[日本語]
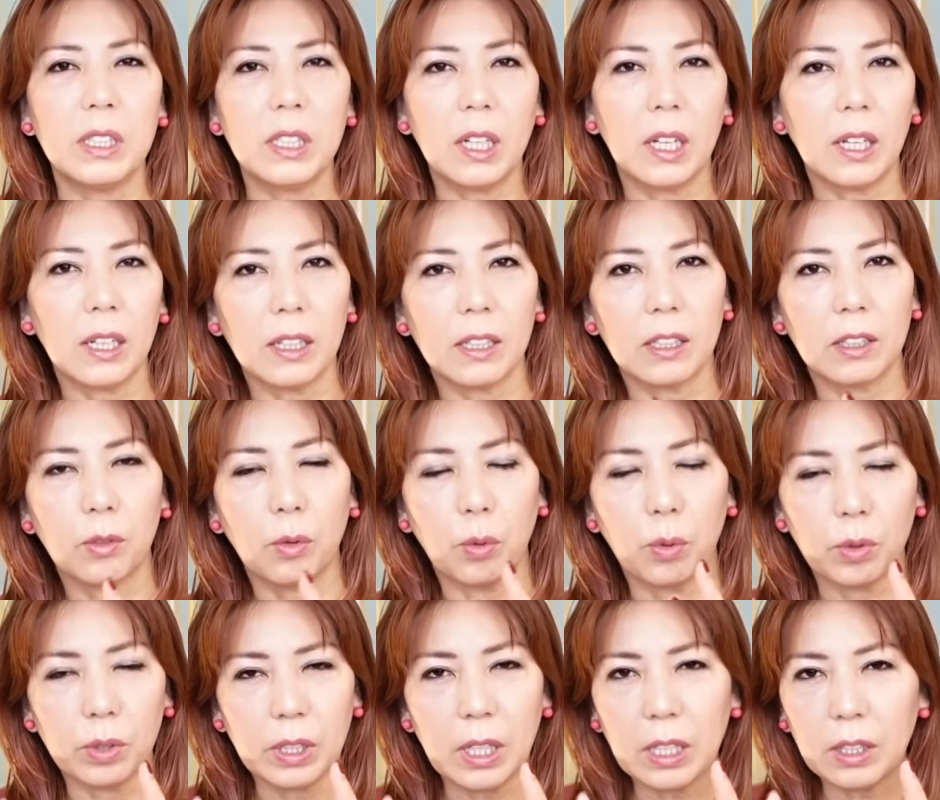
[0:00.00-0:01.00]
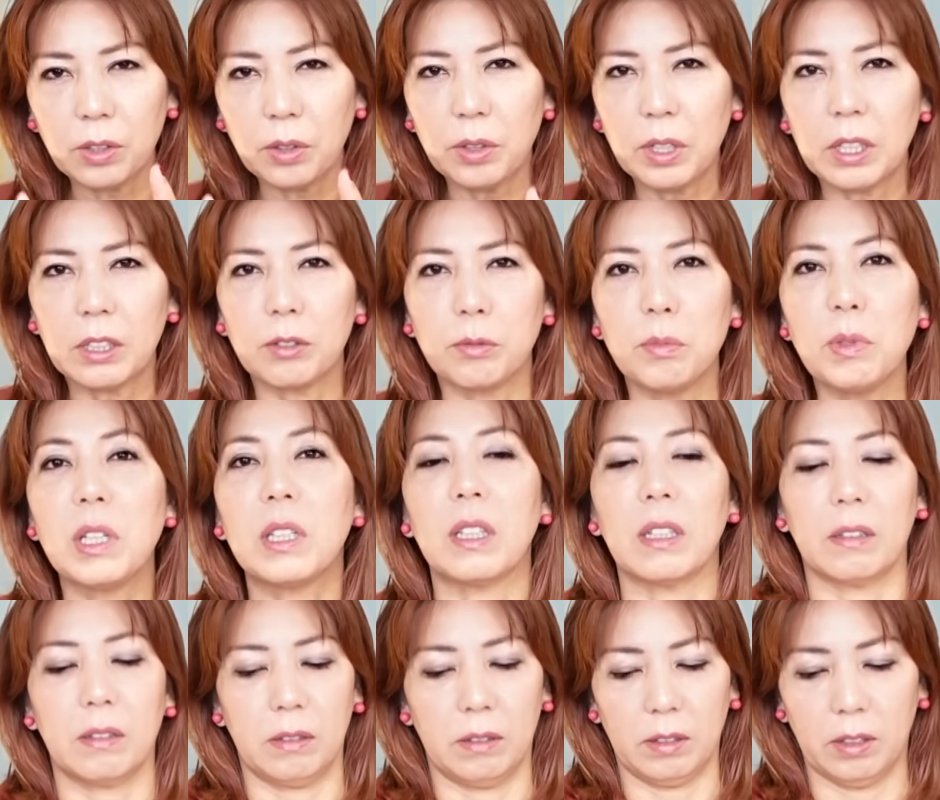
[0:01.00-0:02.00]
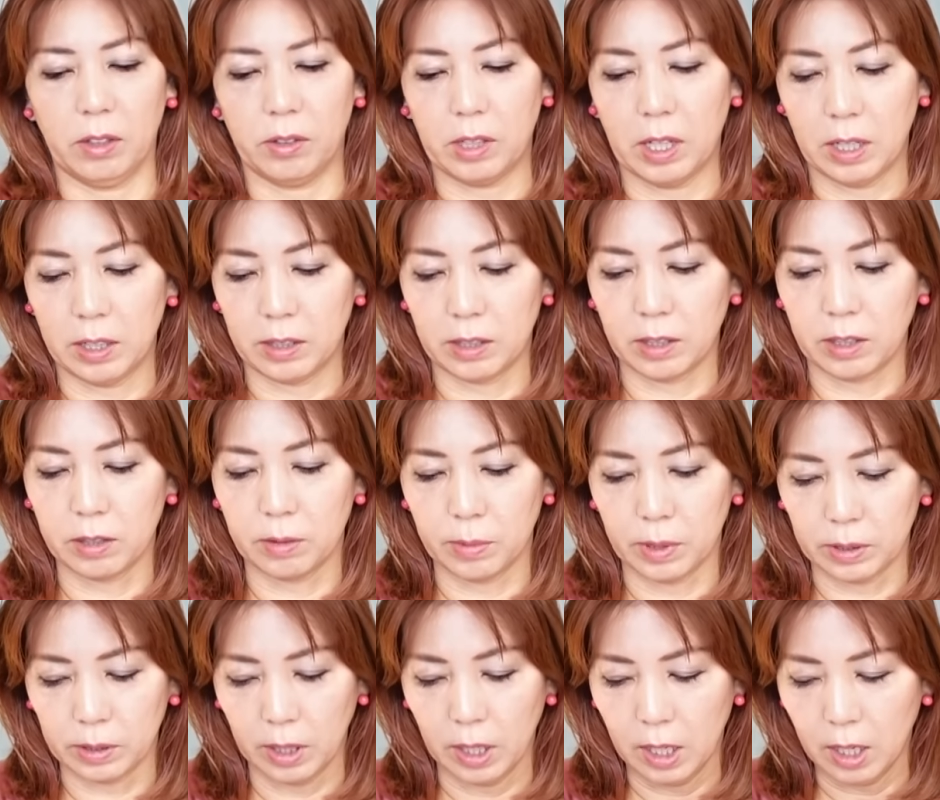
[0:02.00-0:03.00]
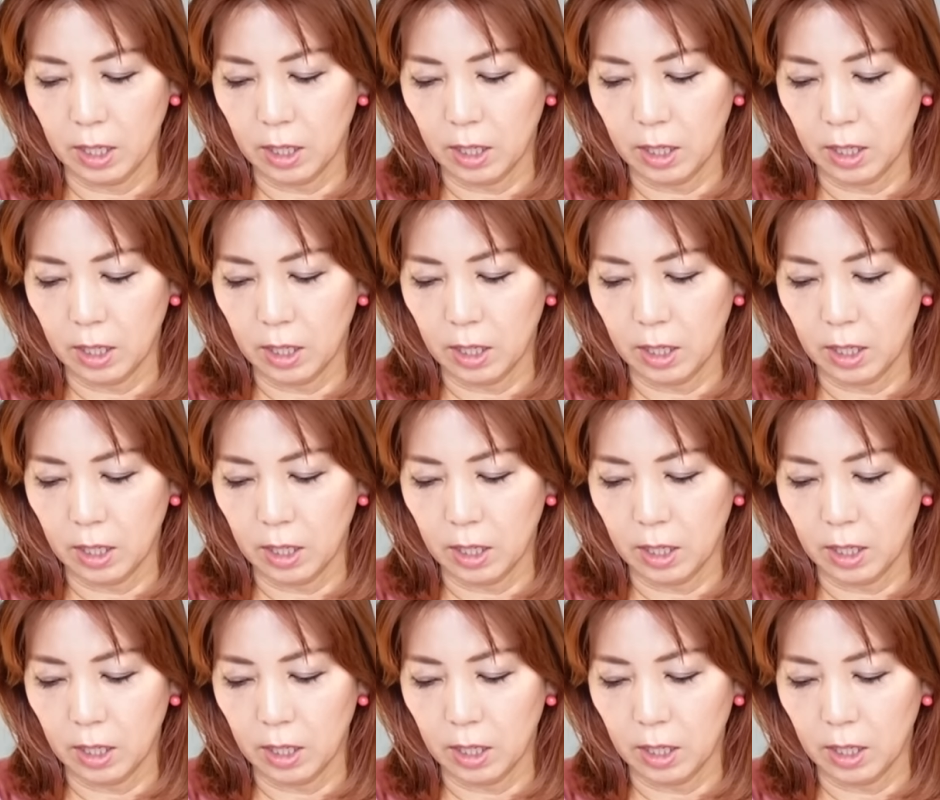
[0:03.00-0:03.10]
がこうなんとなく見えてくるっていう感じがします